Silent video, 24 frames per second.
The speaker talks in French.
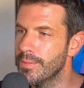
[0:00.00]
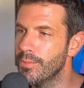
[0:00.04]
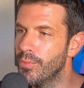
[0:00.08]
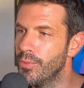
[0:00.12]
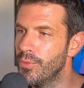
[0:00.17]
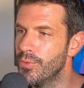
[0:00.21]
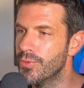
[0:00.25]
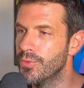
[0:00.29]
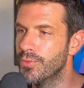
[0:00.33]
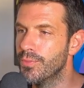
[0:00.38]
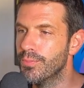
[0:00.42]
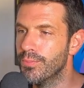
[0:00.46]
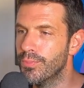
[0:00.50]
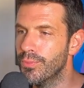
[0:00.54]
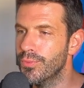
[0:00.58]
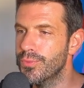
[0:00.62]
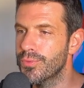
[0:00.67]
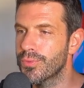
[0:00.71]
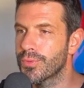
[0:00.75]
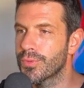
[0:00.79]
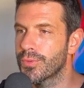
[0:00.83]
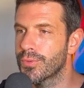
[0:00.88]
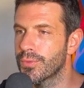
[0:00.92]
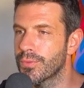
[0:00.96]
plus,
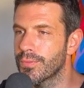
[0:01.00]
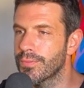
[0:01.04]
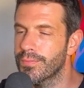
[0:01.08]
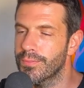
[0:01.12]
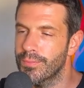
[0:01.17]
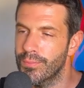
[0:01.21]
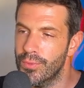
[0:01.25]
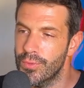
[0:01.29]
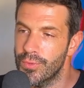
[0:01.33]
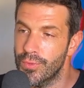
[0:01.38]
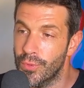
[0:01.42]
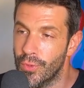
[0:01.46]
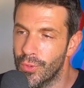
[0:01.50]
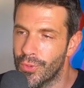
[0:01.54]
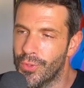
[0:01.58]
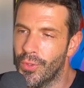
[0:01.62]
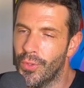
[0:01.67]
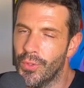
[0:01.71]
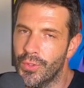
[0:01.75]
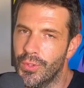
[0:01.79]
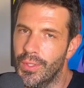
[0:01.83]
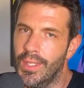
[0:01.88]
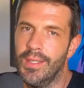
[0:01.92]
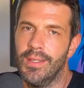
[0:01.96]
plus, plus de
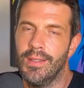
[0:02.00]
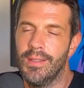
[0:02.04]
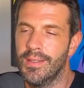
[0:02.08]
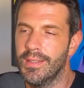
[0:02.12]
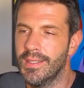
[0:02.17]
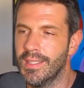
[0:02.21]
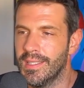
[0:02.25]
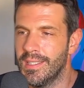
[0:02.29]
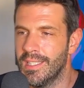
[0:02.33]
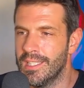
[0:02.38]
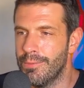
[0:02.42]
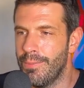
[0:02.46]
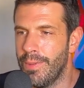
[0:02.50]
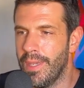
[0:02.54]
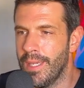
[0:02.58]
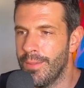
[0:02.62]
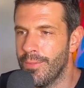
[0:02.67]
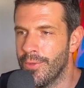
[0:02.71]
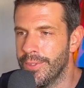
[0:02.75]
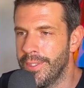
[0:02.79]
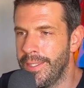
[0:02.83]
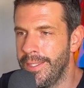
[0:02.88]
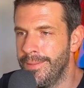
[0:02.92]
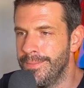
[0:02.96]
temps qu'un
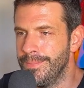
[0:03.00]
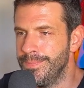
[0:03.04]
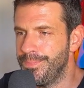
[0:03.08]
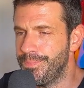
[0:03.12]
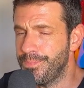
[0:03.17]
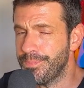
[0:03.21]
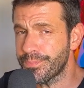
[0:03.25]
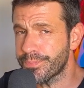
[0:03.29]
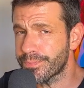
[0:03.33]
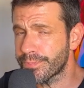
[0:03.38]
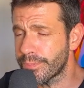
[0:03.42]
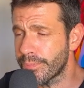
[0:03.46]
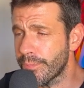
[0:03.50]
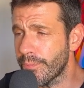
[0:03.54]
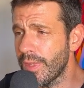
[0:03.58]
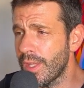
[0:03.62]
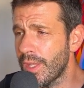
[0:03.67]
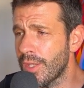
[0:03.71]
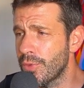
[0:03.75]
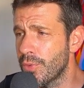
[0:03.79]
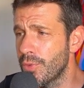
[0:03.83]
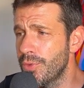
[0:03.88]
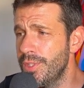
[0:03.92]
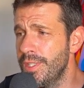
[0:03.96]
expérimenté.
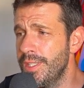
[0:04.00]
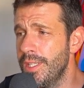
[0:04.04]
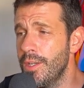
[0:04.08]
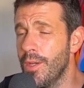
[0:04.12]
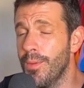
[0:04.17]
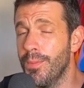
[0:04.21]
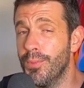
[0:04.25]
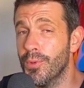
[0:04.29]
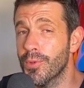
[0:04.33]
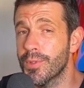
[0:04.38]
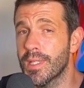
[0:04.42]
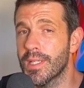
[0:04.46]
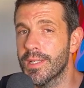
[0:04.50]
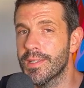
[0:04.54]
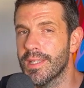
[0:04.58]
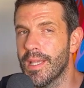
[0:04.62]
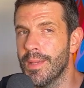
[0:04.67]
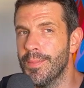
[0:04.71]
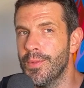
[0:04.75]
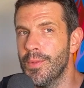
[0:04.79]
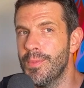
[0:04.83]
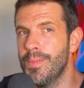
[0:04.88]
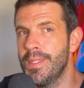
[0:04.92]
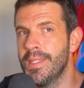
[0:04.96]
C'est aussi d'ailleurs pour ça que c'est
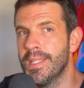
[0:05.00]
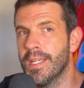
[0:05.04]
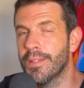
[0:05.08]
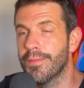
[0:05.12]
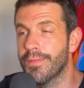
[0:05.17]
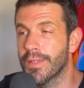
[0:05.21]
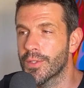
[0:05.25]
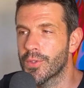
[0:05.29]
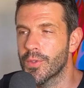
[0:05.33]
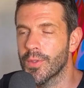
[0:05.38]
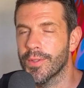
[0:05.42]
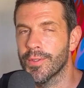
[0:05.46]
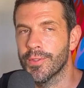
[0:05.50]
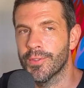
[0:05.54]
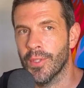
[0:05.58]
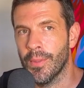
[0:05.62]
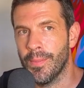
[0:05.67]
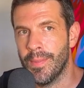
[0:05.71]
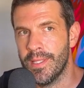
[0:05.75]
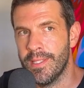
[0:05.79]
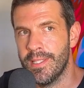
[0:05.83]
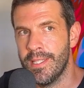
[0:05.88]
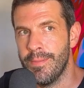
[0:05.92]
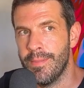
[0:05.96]
un peu bizarre de facturer le temps
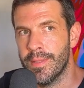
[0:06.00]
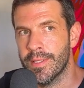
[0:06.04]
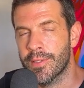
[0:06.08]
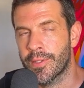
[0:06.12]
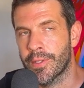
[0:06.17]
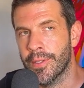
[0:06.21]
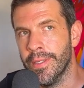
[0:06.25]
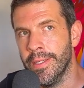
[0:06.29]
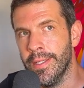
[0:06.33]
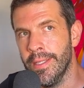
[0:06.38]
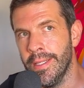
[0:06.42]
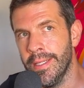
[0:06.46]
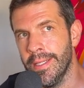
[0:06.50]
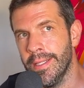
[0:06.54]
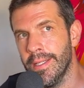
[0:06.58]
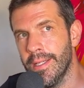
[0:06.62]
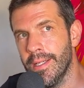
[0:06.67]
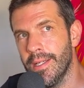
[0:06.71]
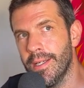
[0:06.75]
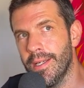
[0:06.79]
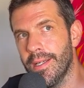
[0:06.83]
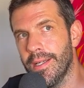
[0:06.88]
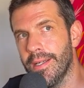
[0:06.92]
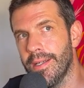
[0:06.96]
passé, parce que
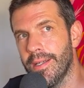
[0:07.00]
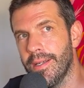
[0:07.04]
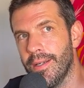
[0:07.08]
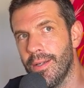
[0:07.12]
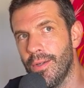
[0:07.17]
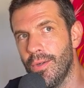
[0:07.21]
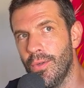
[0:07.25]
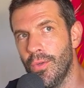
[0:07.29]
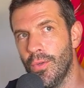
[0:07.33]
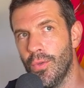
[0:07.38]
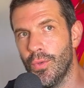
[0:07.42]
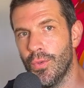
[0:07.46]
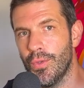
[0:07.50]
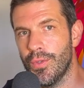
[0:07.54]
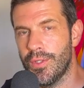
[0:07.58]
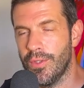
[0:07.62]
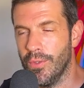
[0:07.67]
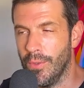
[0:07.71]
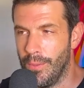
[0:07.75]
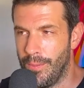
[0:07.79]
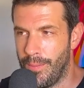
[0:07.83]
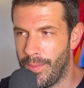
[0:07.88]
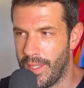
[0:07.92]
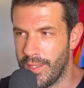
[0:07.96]
euh, le,
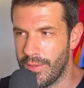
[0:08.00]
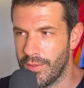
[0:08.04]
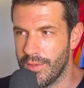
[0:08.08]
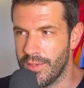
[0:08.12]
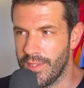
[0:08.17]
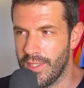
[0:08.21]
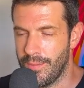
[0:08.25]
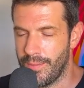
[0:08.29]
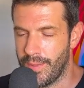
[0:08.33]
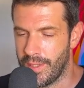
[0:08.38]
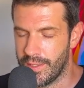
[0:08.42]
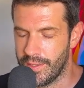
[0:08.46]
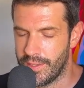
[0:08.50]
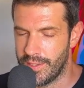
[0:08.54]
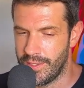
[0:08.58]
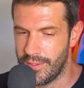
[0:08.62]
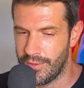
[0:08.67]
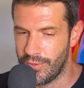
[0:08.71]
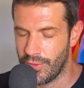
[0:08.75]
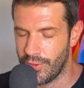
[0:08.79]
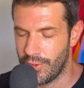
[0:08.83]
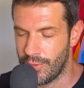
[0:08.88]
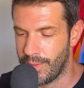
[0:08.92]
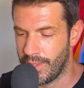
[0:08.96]
si on part sur, cette principe,
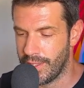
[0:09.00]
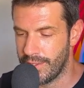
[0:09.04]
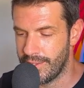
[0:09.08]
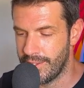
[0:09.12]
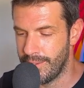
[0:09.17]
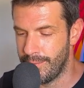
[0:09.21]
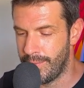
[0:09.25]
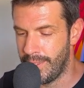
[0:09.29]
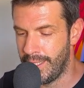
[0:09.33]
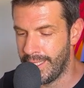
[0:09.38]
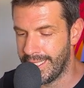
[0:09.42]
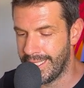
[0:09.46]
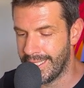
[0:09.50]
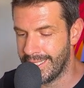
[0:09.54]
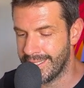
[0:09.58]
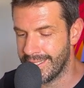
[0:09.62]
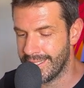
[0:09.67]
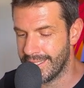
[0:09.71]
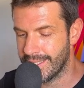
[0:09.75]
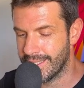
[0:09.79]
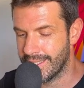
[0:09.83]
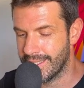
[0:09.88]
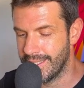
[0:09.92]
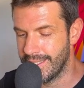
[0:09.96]
sur ce principe-là,
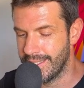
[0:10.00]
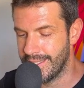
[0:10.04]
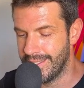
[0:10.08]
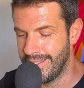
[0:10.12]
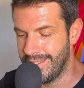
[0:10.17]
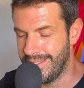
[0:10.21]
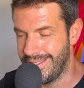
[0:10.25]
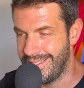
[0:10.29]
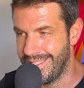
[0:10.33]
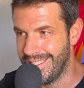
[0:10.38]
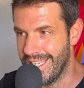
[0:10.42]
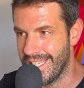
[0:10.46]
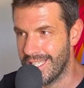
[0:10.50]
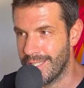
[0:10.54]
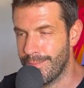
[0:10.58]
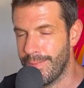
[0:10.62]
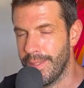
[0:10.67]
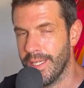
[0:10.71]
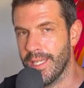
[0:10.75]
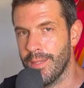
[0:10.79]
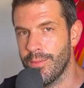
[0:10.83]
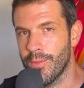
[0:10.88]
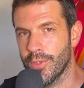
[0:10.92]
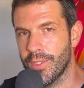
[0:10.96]
quelqu'un qui est qui est
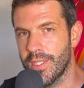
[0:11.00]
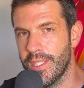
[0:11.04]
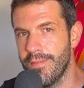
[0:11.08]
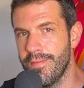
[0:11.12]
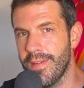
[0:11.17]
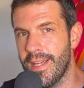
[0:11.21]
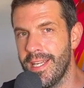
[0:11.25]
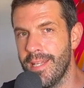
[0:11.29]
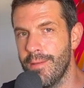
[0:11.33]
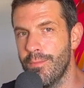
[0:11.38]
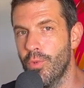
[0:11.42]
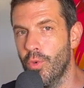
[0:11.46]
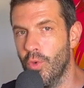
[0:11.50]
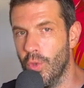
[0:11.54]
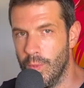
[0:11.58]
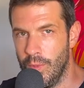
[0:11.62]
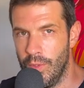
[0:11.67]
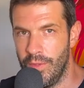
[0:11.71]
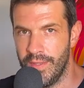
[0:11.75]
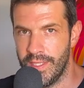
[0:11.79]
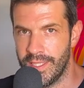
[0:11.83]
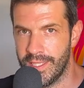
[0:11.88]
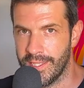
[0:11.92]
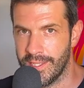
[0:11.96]
expérimenté va aller beaucoup
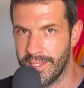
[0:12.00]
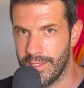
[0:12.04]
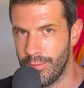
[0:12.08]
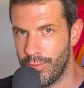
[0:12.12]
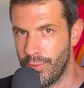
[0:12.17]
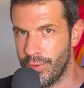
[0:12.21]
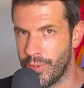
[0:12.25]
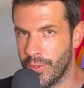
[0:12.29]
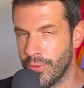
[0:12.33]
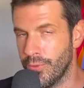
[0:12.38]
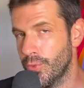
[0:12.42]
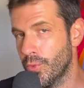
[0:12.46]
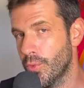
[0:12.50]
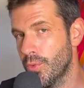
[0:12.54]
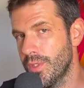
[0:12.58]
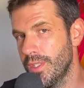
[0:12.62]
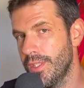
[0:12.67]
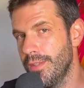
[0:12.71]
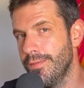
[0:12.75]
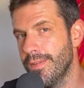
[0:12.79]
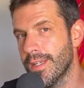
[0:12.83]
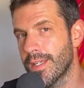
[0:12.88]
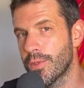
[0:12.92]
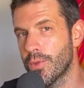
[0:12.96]
plus vite qu'un débutant. Du coup,
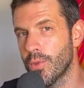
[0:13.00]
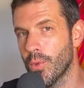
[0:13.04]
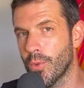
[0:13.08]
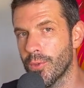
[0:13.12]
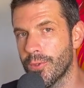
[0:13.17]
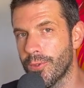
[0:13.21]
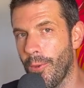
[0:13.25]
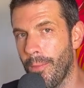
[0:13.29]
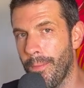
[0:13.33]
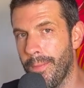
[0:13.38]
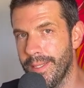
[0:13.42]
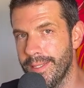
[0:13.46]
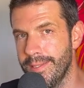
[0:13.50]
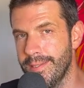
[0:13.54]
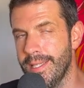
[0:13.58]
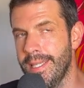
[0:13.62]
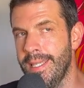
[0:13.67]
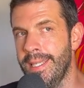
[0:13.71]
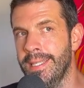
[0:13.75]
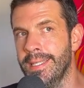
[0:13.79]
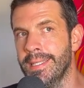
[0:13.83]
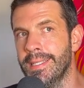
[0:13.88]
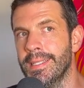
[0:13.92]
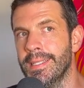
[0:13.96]
s'il facture au temps passé,